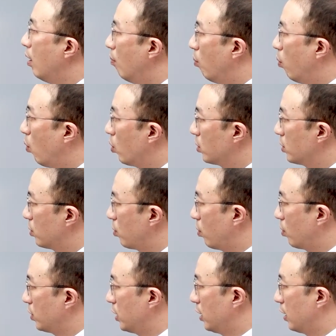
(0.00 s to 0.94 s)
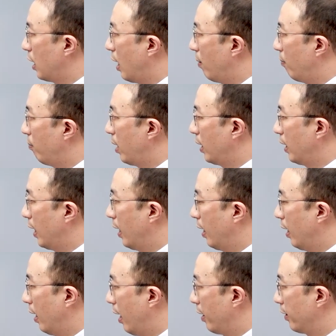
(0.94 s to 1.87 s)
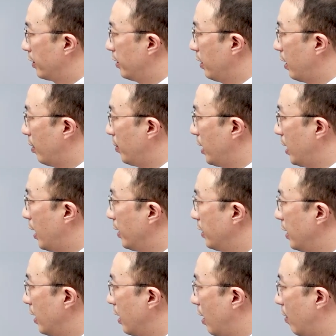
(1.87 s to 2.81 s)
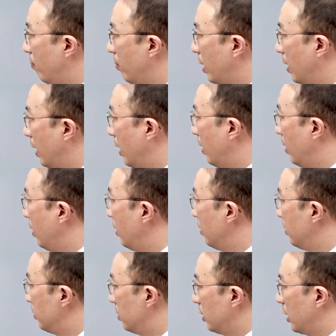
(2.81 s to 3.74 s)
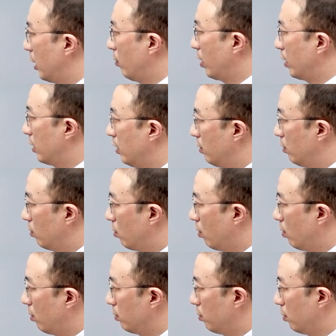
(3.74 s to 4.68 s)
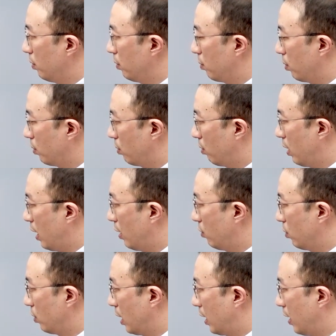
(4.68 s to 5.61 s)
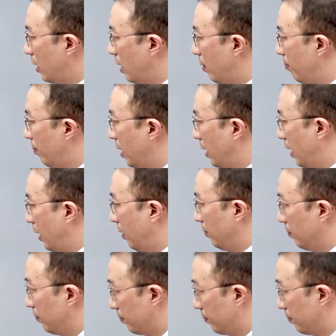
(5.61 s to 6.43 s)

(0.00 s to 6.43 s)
모스코시 간바레, 아키라멘아이데 간바레, 쯔기와 키토 요이 코토가 아루카라 간바레.